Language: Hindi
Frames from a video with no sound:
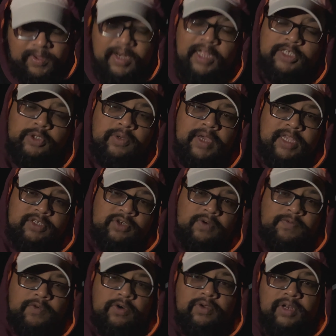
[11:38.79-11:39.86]
मेरा जो एस्ट्रो
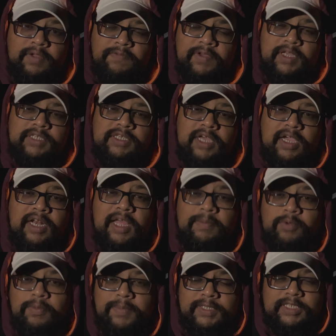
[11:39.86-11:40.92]
फोटोग्राफी का स्टाइल है
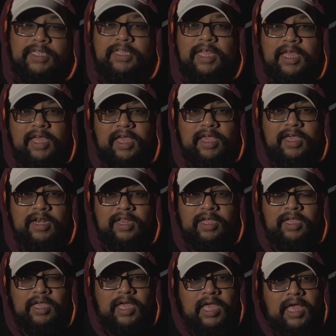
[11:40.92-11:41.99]
आपको पसंद आया या नहीं